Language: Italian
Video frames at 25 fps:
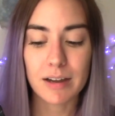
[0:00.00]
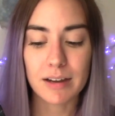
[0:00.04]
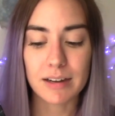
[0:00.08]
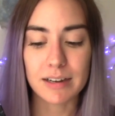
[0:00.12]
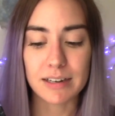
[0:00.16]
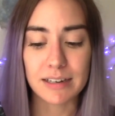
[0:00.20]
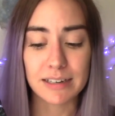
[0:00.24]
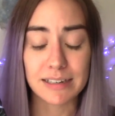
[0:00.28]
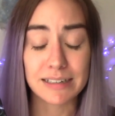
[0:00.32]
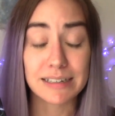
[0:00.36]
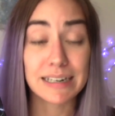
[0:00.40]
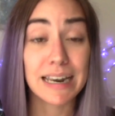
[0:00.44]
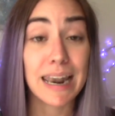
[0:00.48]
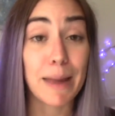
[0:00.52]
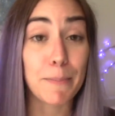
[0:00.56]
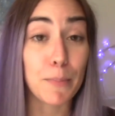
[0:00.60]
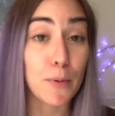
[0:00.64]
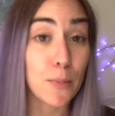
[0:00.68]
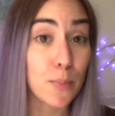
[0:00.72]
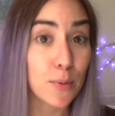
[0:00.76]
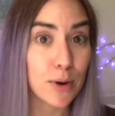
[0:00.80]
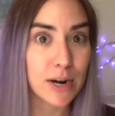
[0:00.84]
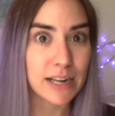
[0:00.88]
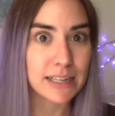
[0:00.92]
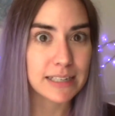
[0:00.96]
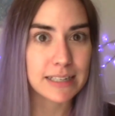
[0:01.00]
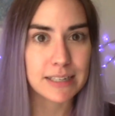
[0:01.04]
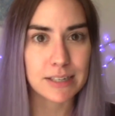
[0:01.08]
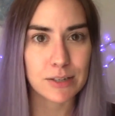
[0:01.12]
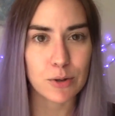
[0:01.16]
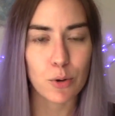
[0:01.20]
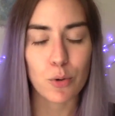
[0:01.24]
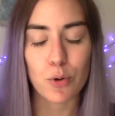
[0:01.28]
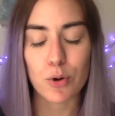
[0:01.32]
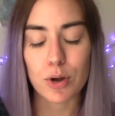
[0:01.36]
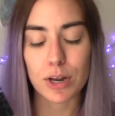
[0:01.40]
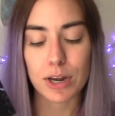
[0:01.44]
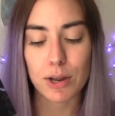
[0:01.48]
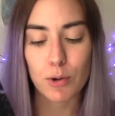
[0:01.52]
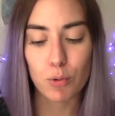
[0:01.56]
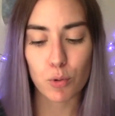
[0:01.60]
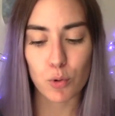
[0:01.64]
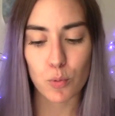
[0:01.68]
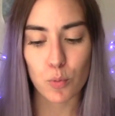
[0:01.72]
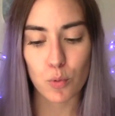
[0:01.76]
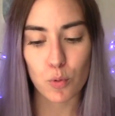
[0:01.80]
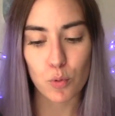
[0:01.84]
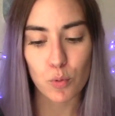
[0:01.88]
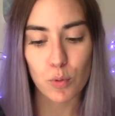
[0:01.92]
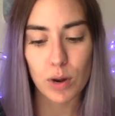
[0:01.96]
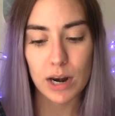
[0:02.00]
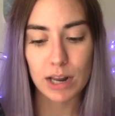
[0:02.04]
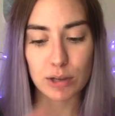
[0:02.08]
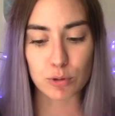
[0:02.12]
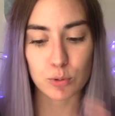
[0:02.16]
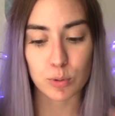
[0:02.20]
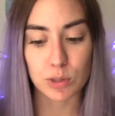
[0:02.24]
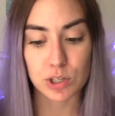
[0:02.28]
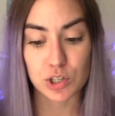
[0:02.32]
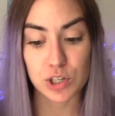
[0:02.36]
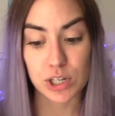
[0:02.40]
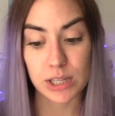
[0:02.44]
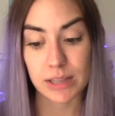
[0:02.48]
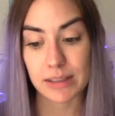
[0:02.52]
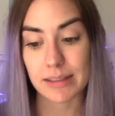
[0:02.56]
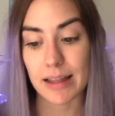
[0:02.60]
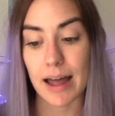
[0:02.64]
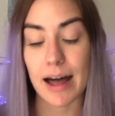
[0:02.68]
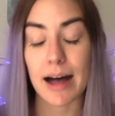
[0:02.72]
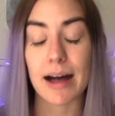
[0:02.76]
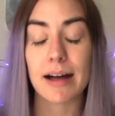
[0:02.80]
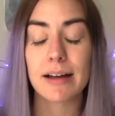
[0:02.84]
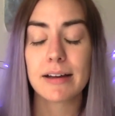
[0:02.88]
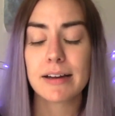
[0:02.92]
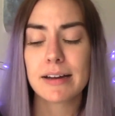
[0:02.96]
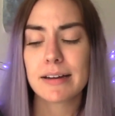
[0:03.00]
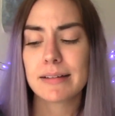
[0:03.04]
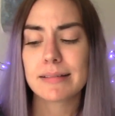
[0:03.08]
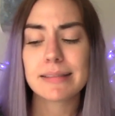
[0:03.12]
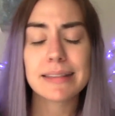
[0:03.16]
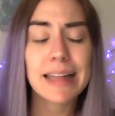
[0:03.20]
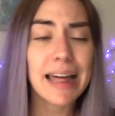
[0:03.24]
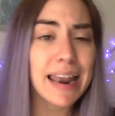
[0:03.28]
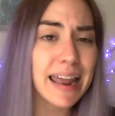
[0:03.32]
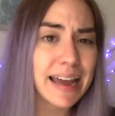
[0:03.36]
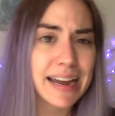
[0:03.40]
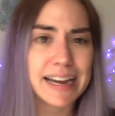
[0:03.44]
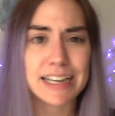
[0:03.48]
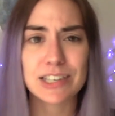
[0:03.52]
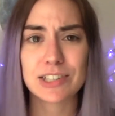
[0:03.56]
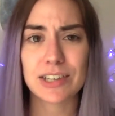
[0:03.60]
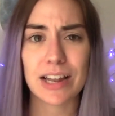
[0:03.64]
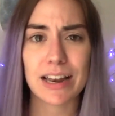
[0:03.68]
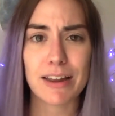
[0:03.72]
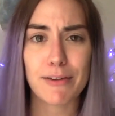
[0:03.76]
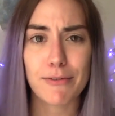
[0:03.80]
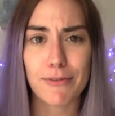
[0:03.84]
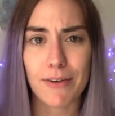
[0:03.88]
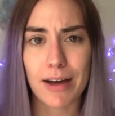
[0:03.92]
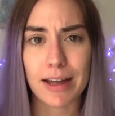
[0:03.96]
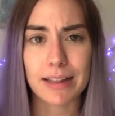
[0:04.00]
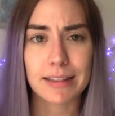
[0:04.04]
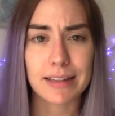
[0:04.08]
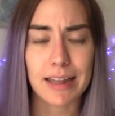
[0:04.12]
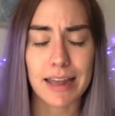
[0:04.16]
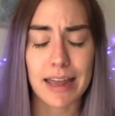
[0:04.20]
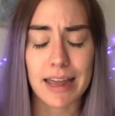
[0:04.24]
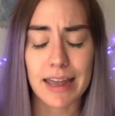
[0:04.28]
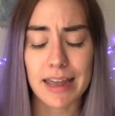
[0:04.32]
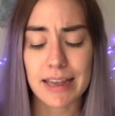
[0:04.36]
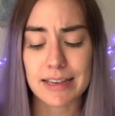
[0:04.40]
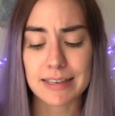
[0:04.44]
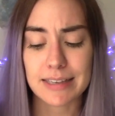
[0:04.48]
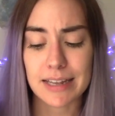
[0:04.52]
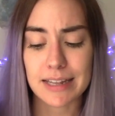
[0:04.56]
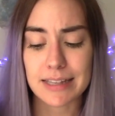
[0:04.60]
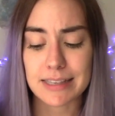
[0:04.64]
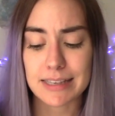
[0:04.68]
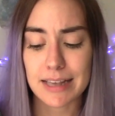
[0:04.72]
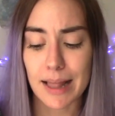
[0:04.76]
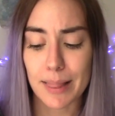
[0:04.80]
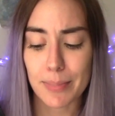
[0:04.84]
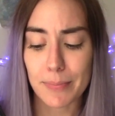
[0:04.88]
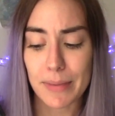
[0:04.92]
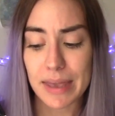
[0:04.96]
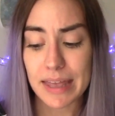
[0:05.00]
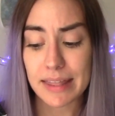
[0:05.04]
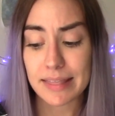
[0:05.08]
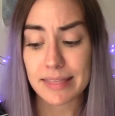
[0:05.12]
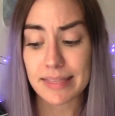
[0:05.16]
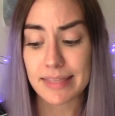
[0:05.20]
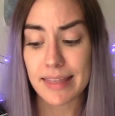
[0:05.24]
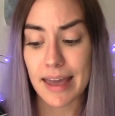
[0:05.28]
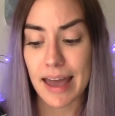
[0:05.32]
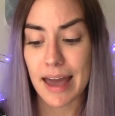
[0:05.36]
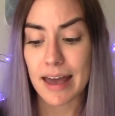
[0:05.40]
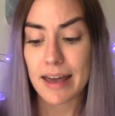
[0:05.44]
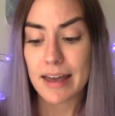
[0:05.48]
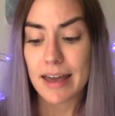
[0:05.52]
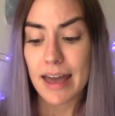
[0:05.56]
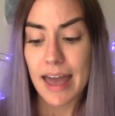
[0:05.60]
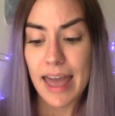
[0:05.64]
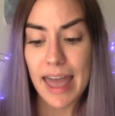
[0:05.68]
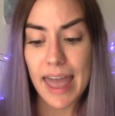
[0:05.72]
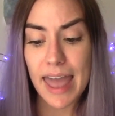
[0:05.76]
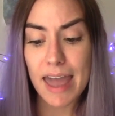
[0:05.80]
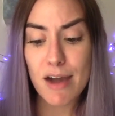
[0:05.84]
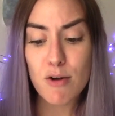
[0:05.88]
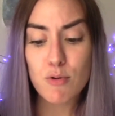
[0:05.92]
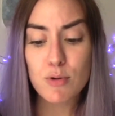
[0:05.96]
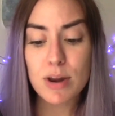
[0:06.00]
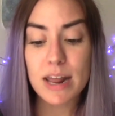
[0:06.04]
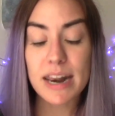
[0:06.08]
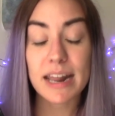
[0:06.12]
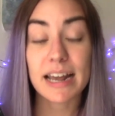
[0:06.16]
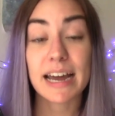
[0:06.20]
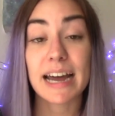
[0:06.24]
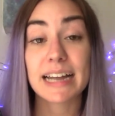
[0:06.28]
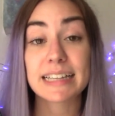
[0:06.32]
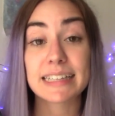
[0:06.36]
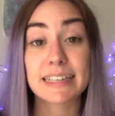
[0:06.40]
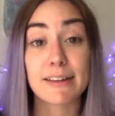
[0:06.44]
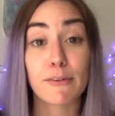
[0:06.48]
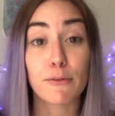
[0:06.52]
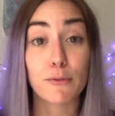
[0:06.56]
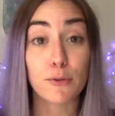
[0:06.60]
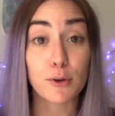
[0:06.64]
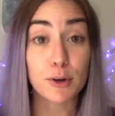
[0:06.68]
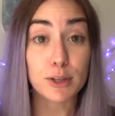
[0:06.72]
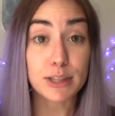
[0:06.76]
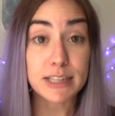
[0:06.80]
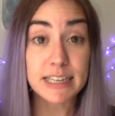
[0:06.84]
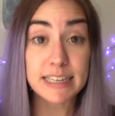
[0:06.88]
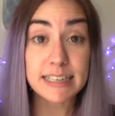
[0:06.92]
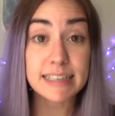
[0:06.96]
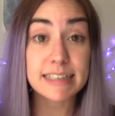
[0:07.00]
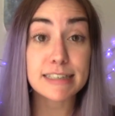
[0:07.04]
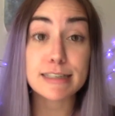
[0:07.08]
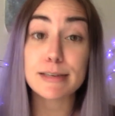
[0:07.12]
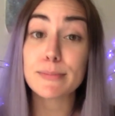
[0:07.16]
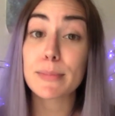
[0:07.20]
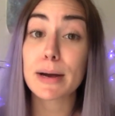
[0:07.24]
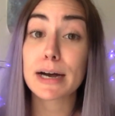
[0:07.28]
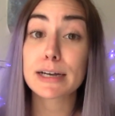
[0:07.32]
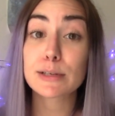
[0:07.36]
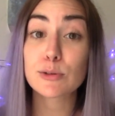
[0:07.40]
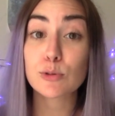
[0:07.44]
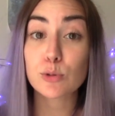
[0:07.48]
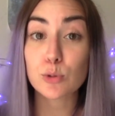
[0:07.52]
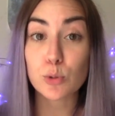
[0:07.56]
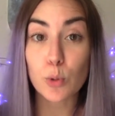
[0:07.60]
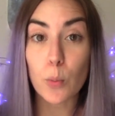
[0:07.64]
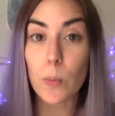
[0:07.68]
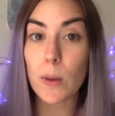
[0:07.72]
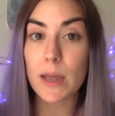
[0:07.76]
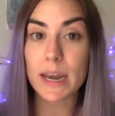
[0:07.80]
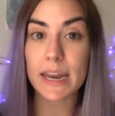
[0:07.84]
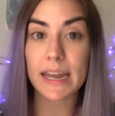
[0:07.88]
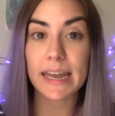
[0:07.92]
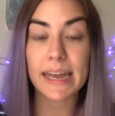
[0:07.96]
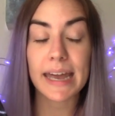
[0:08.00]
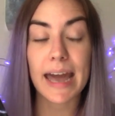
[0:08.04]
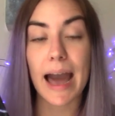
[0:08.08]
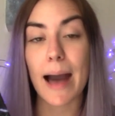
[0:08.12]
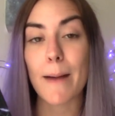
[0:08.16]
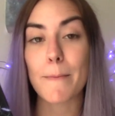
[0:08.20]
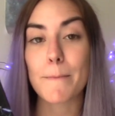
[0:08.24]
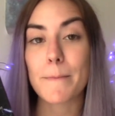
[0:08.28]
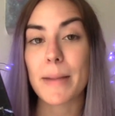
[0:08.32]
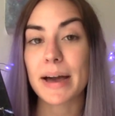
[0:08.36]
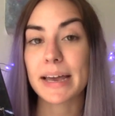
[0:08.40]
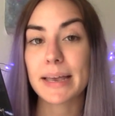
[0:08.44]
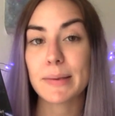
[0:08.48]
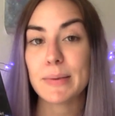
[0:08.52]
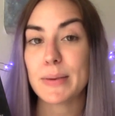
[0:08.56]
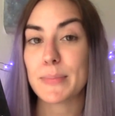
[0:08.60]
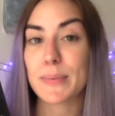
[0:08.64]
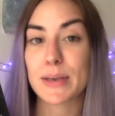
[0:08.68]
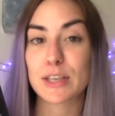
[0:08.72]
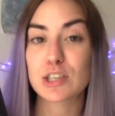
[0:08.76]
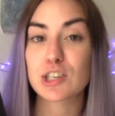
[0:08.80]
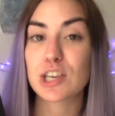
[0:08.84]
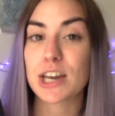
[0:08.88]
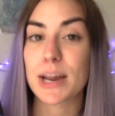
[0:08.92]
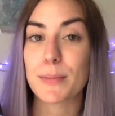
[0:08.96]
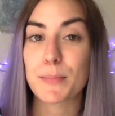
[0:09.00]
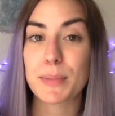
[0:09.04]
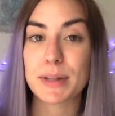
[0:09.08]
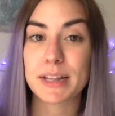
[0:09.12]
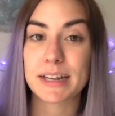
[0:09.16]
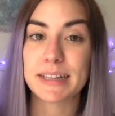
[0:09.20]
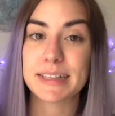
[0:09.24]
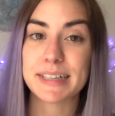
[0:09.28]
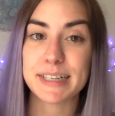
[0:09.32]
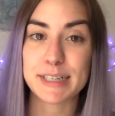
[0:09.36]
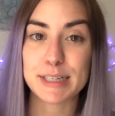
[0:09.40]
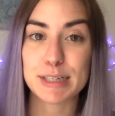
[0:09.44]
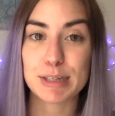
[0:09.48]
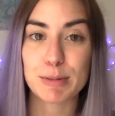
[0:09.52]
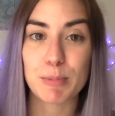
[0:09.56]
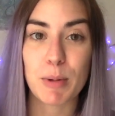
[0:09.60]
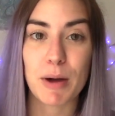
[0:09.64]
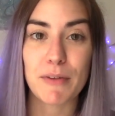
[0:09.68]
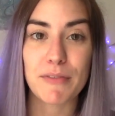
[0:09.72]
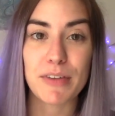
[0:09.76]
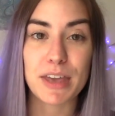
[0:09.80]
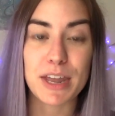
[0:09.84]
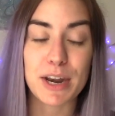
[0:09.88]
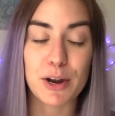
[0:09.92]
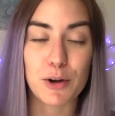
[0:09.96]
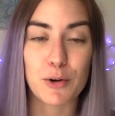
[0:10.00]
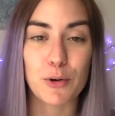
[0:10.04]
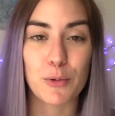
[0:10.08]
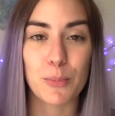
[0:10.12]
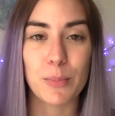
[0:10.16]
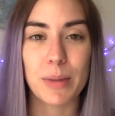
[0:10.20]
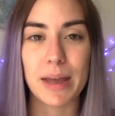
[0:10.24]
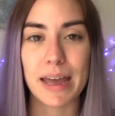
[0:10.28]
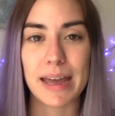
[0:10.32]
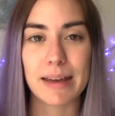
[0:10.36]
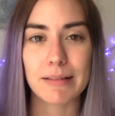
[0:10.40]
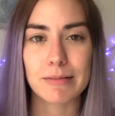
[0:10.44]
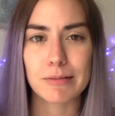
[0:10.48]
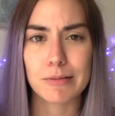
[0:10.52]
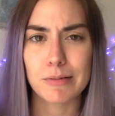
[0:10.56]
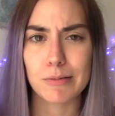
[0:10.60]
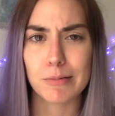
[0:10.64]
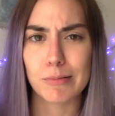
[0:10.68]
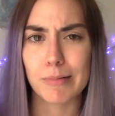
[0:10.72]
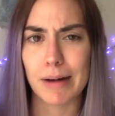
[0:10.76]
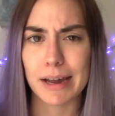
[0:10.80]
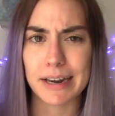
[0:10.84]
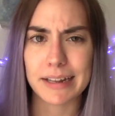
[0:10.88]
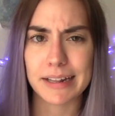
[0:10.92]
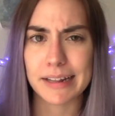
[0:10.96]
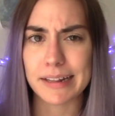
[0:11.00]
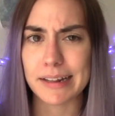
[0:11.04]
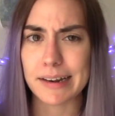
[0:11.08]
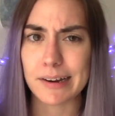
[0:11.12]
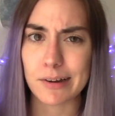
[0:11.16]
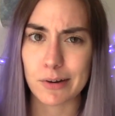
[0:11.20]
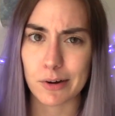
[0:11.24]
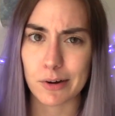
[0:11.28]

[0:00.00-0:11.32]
la popolazione o comunque la sua città dalla caccia alle fate essenzialmente è una ragazza fortissima super in gamba che mi piacerebbe tantissimo avere come guardia del